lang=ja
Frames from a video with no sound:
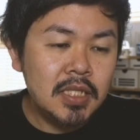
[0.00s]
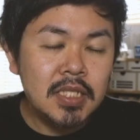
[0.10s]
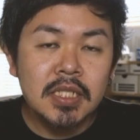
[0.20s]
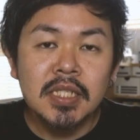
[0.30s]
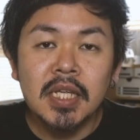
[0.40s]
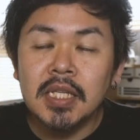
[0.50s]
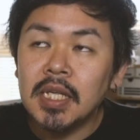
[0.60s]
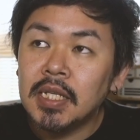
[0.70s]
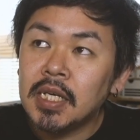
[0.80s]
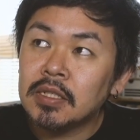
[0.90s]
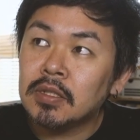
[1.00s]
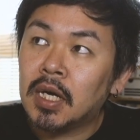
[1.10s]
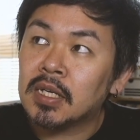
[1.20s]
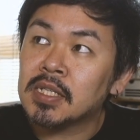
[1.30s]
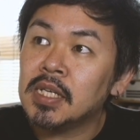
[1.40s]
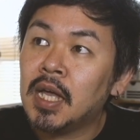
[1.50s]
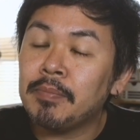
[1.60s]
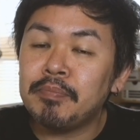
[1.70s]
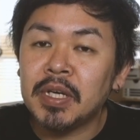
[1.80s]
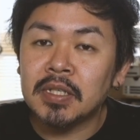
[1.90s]
1日に1700から
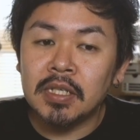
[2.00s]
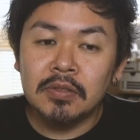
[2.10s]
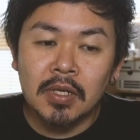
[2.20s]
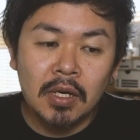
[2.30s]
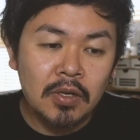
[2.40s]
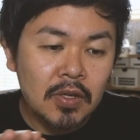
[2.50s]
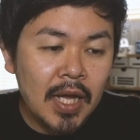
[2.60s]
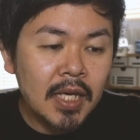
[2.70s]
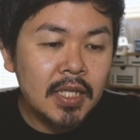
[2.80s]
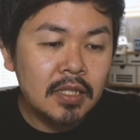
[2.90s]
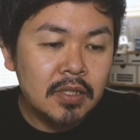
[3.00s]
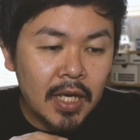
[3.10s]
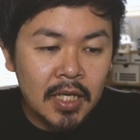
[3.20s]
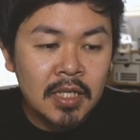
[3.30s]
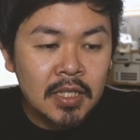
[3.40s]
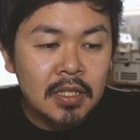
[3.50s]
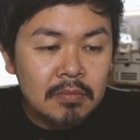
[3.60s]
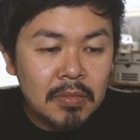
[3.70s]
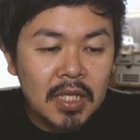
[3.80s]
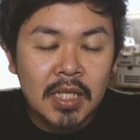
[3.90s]
1800キロカロリーの間ぐらい
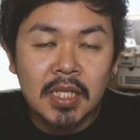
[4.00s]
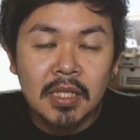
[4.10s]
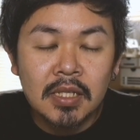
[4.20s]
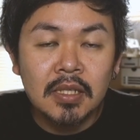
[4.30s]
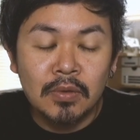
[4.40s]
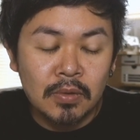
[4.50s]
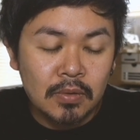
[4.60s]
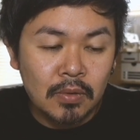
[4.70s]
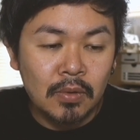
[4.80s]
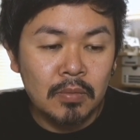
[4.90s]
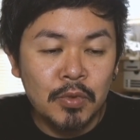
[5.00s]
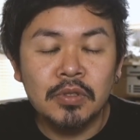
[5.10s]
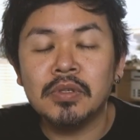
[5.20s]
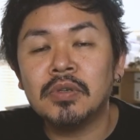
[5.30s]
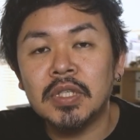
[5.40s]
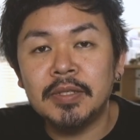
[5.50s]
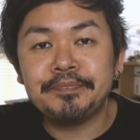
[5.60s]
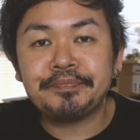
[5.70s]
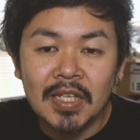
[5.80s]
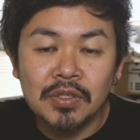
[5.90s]
までをこう目標
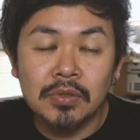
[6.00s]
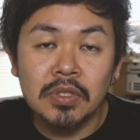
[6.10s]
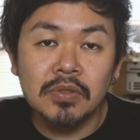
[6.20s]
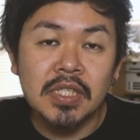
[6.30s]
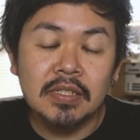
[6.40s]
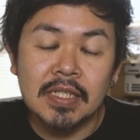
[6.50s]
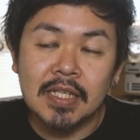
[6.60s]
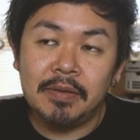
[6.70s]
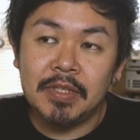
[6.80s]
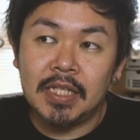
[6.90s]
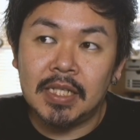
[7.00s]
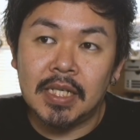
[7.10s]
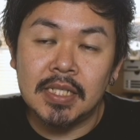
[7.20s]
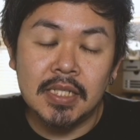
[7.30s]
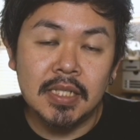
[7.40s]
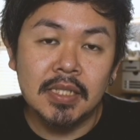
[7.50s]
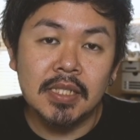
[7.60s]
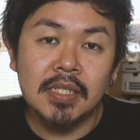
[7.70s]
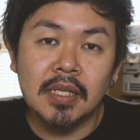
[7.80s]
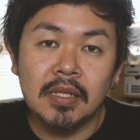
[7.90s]
に食事をしてくださいみたいな感じなん
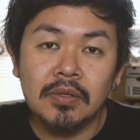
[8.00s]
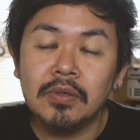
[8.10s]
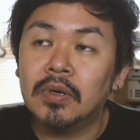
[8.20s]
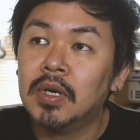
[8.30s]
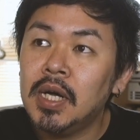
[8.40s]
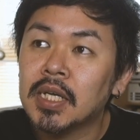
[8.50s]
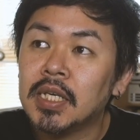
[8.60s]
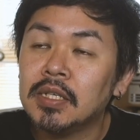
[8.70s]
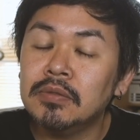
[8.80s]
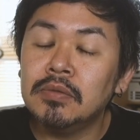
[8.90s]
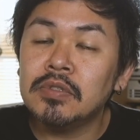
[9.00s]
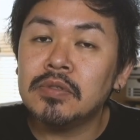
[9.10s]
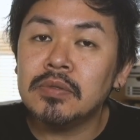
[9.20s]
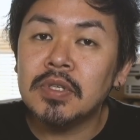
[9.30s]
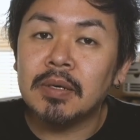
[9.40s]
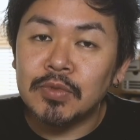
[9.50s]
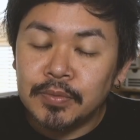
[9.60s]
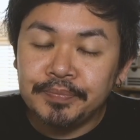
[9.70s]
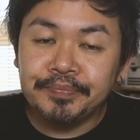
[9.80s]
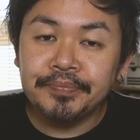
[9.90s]
ですけど、ご飯
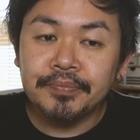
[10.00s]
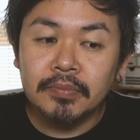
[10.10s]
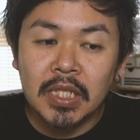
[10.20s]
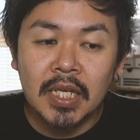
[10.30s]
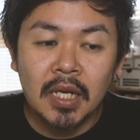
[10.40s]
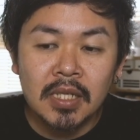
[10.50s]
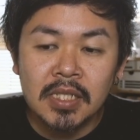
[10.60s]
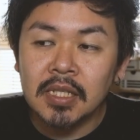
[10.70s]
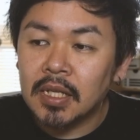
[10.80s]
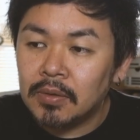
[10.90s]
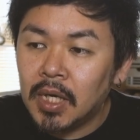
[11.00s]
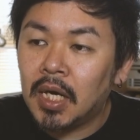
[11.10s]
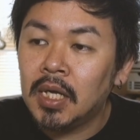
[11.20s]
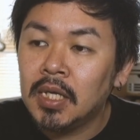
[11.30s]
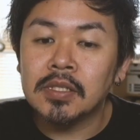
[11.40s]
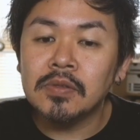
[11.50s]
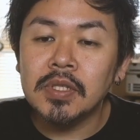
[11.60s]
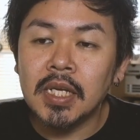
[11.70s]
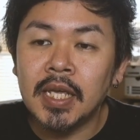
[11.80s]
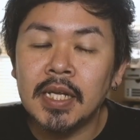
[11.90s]
150g まで減らしてたのは、そ
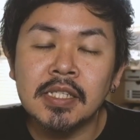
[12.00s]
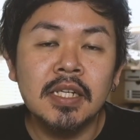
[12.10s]
んなに減ら